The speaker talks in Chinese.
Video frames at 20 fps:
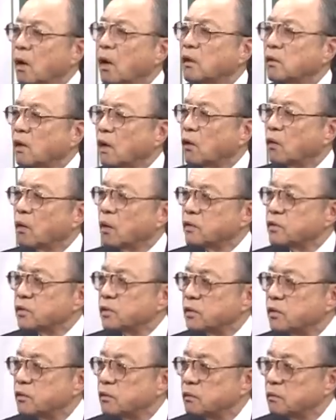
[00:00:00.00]
抗氧化
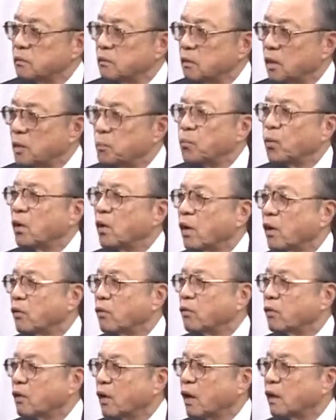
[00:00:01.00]
剂，一般来
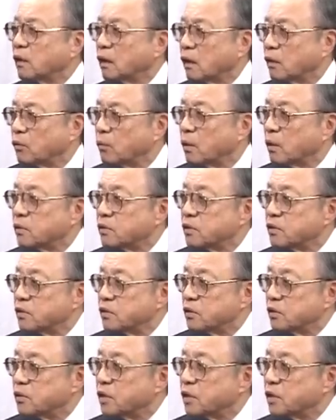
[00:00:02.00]
讲抗氧化剂，而